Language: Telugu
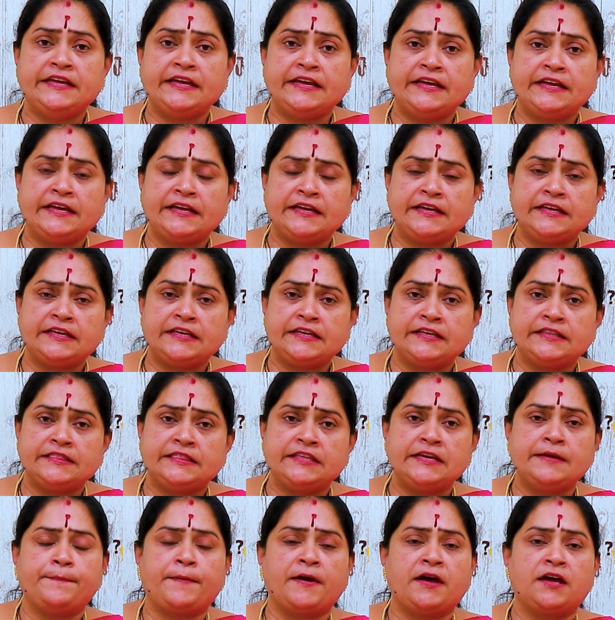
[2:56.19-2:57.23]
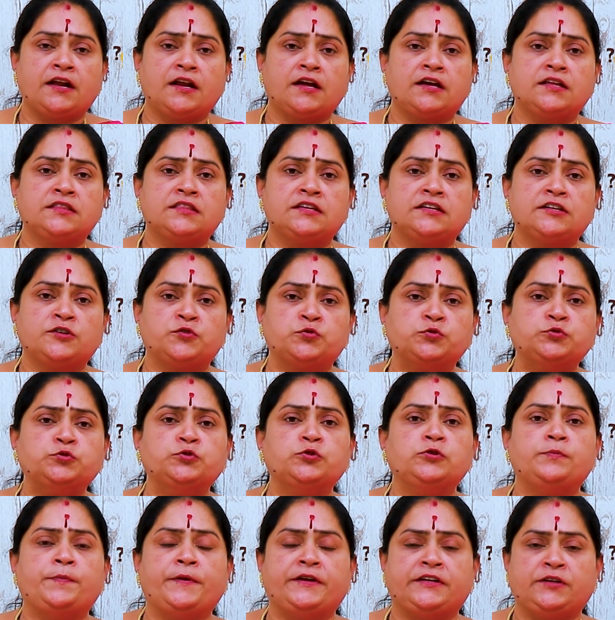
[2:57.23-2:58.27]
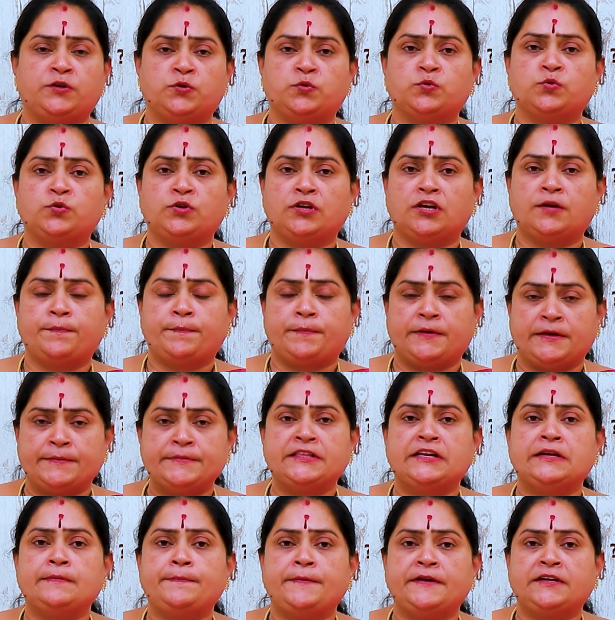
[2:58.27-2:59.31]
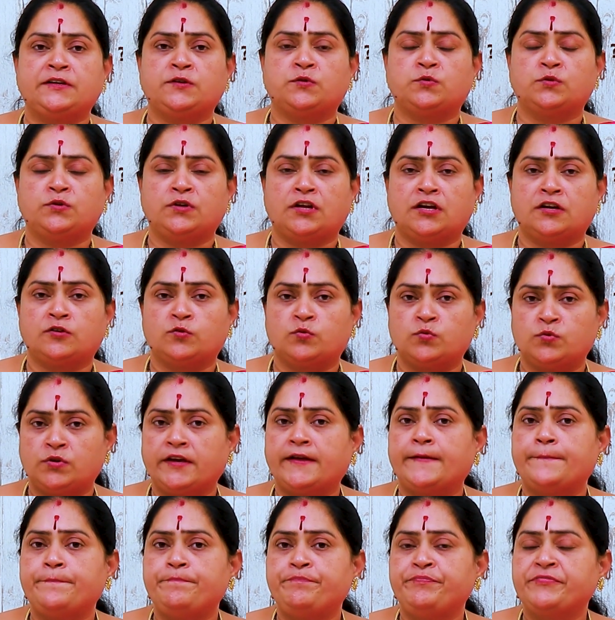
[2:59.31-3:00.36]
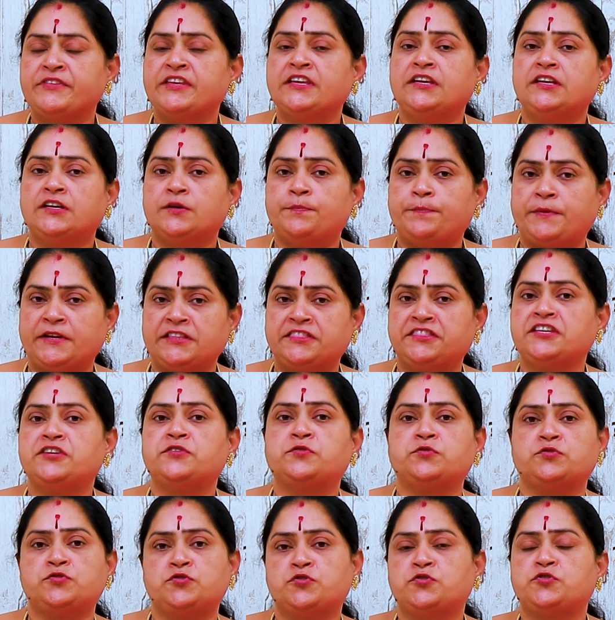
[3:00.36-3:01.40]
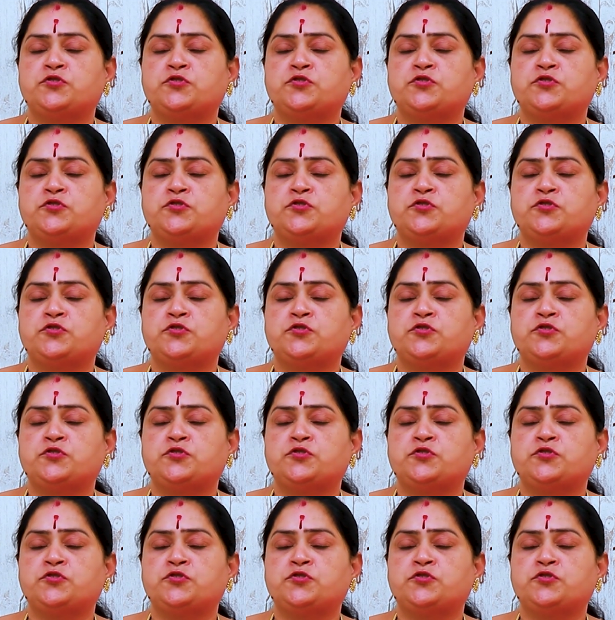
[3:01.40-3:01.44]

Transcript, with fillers: ఏ దీపారాధన కుందులు పెట్టుకున్నా ప్రమిదలు పెట్టుకున్నా కూడా ప్రతిరోజు